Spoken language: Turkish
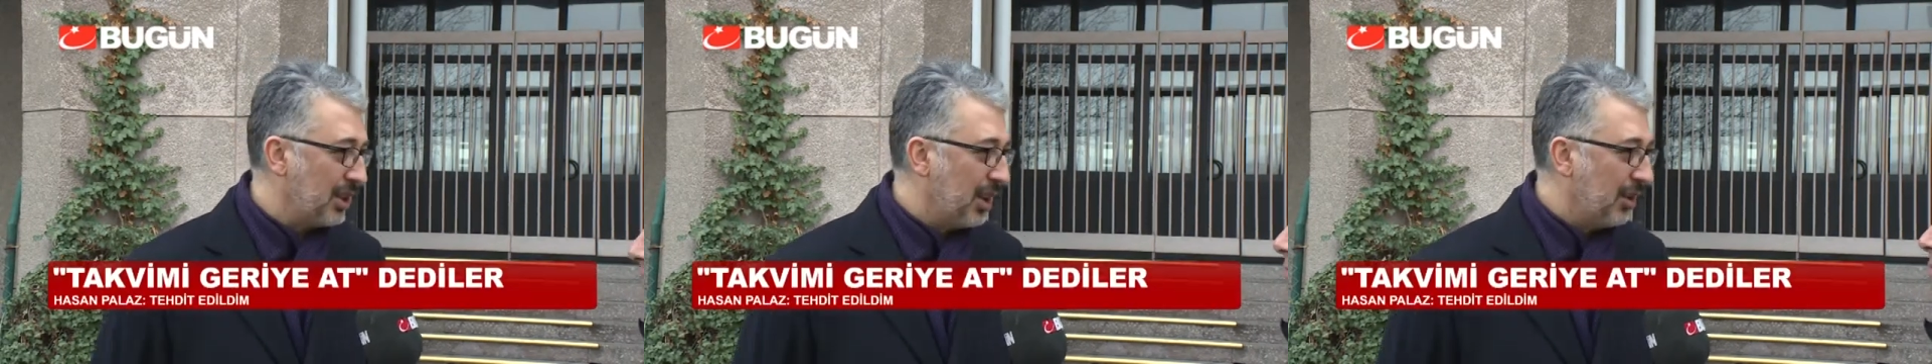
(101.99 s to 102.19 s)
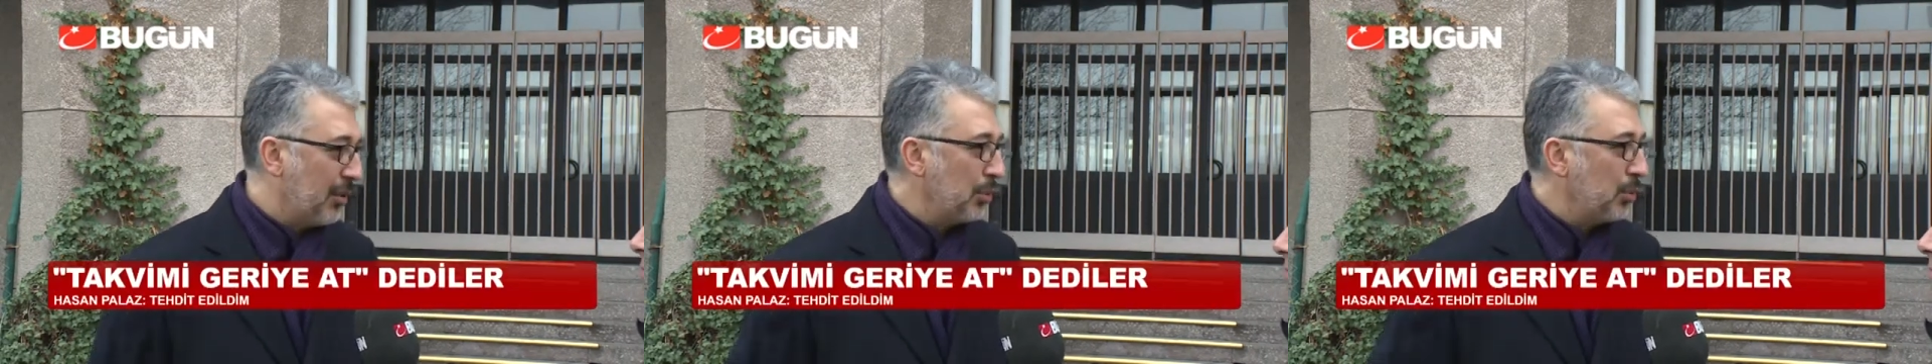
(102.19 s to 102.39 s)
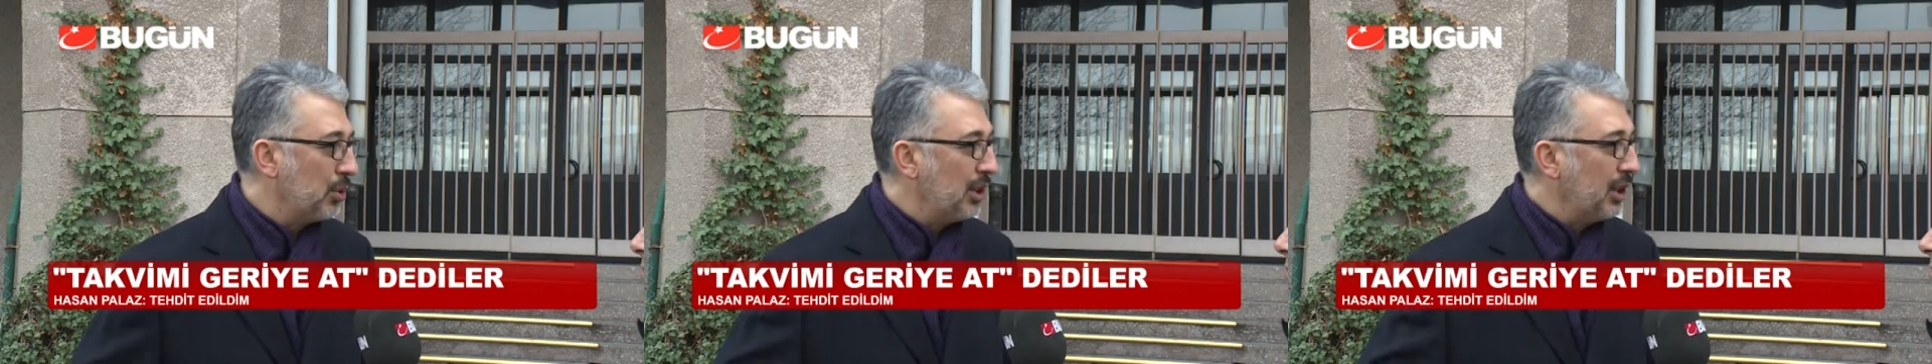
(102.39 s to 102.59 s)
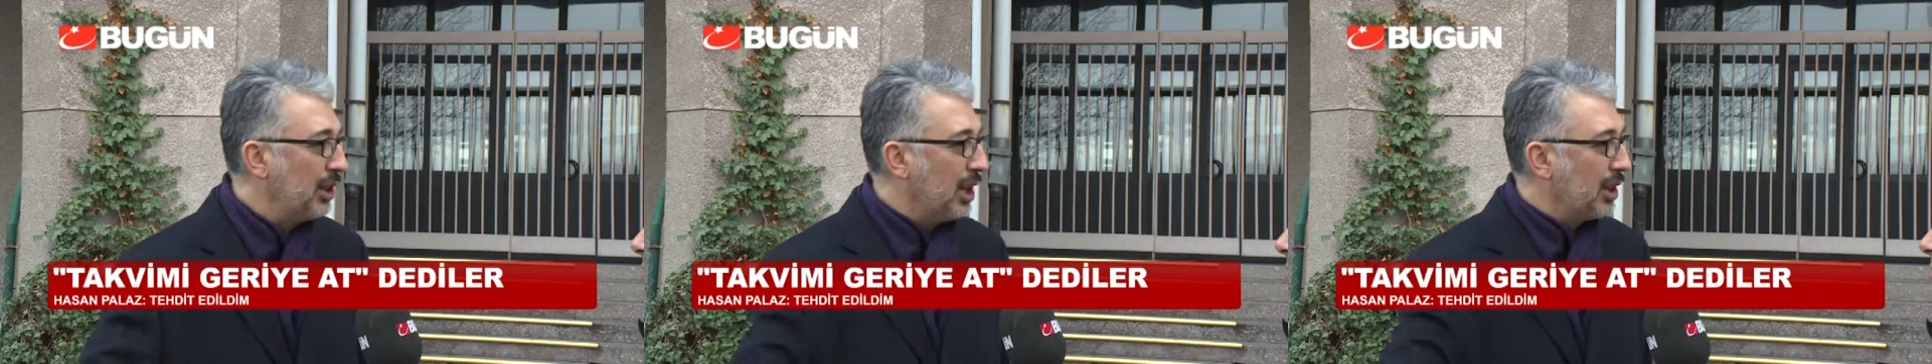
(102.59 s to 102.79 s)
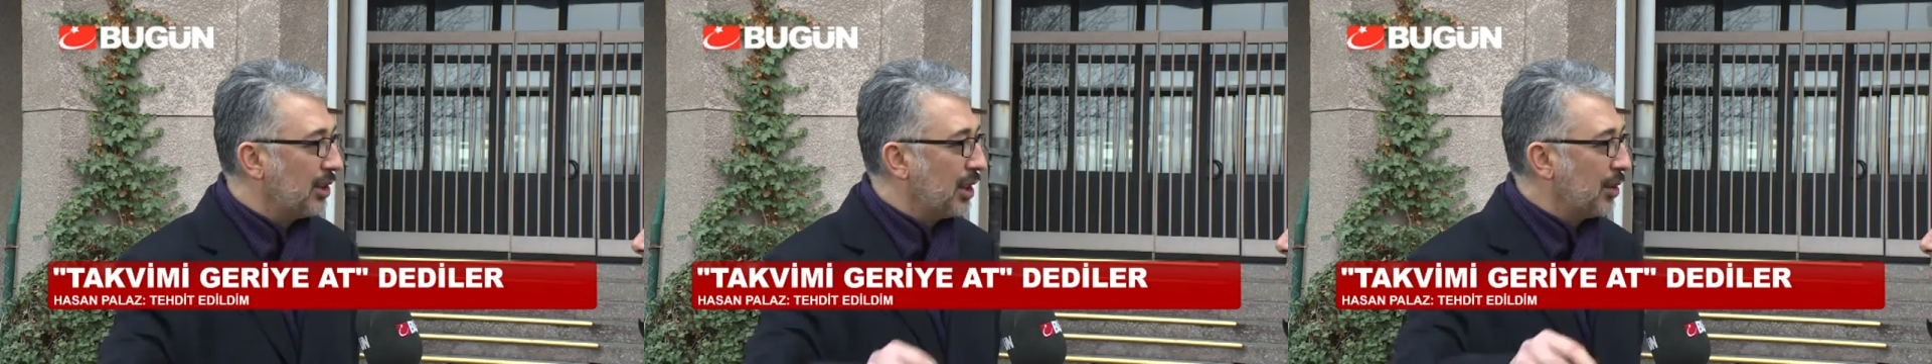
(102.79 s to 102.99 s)
ve bunun dinleyen
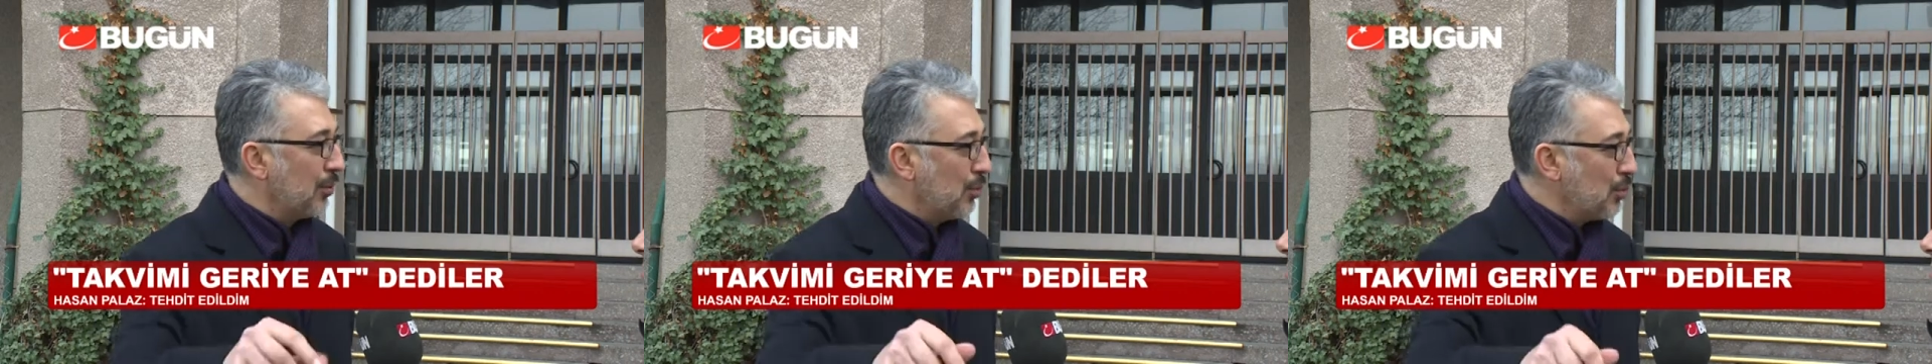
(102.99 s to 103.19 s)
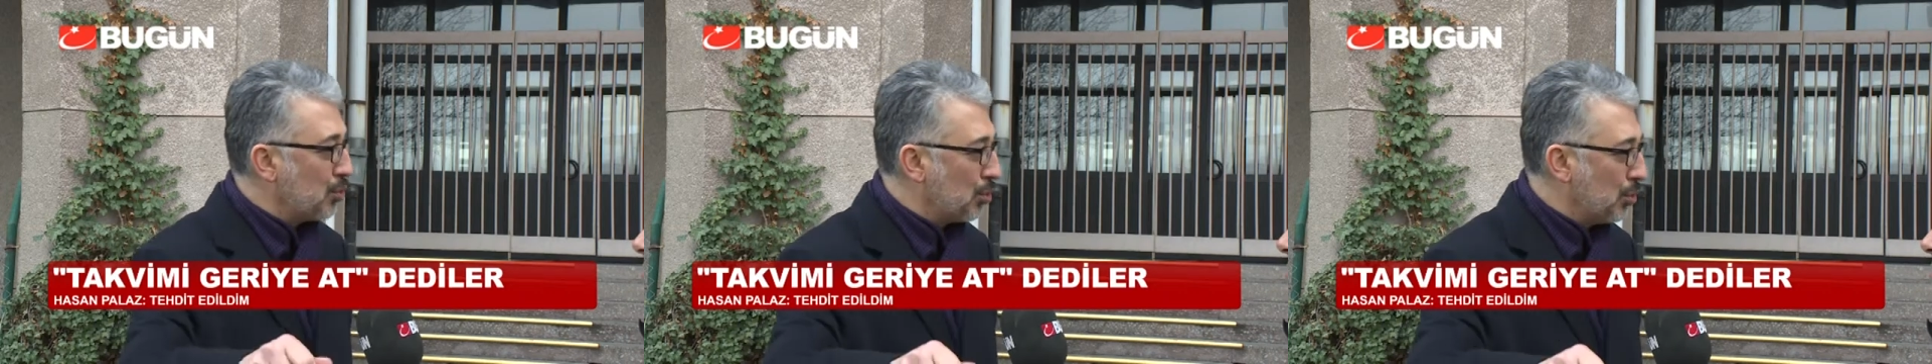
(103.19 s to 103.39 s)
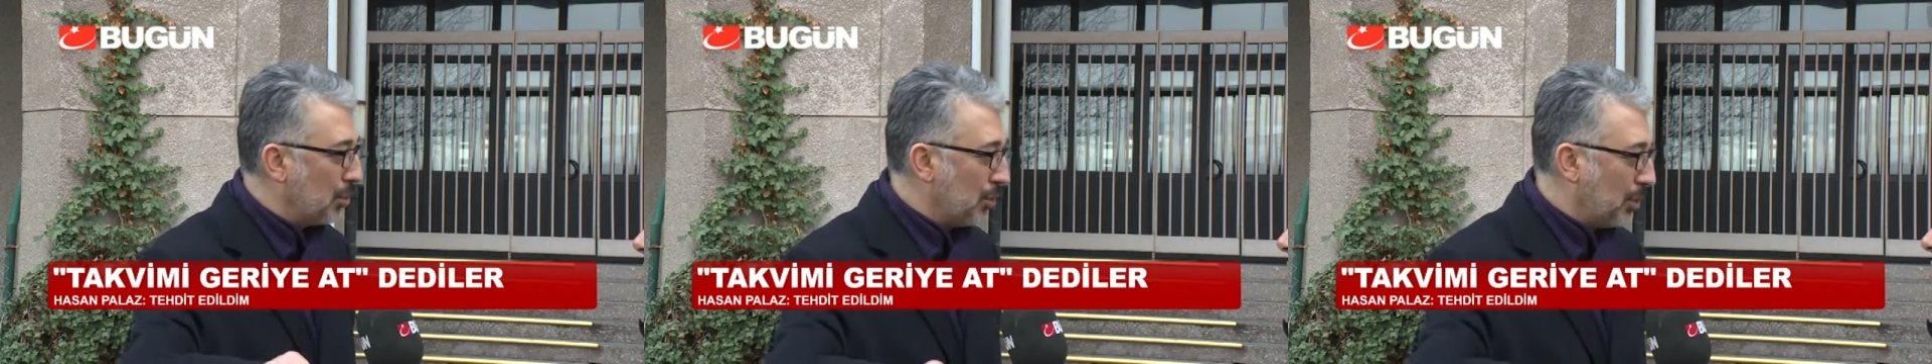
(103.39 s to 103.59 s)
tarafı ucunu